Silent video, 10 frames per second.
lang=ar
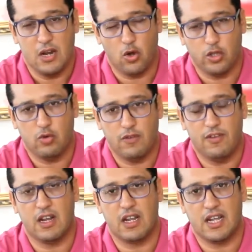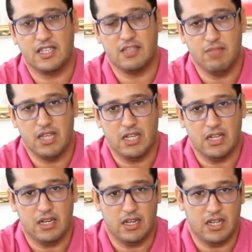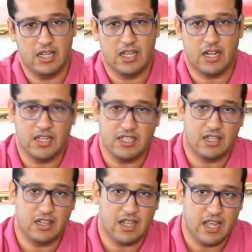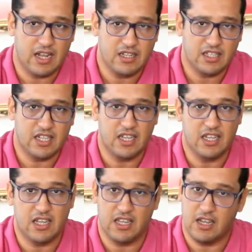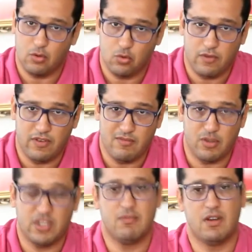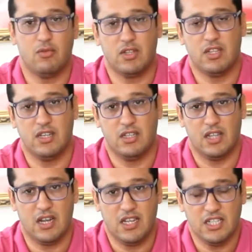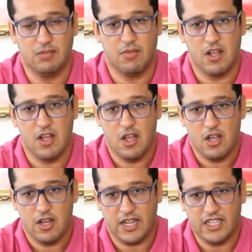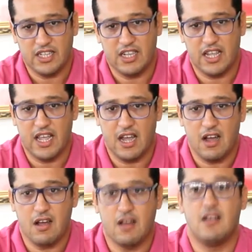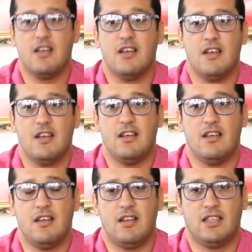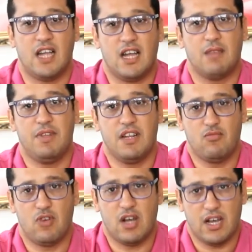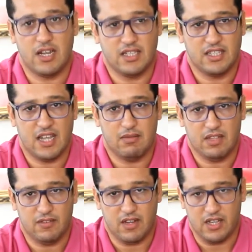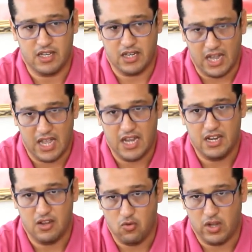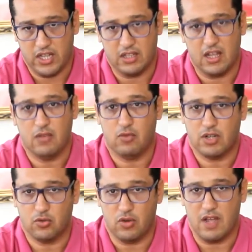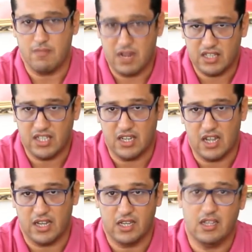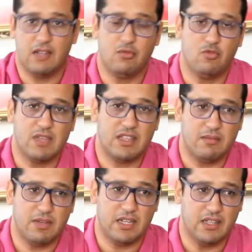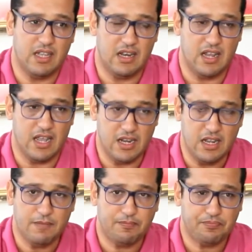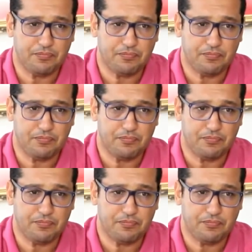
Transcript: الاخت وفاء القاسمي اللي هي رئيسه اللائحه النسائيه هي عضوه في المؤتمر الوطني ديال الحزب رئيس لائحه آه، التحق بنا مؤخرا سي عبد الطيف الهاني هو اطار ورجل اعمال صناعي عنده مطابع ديال الهاني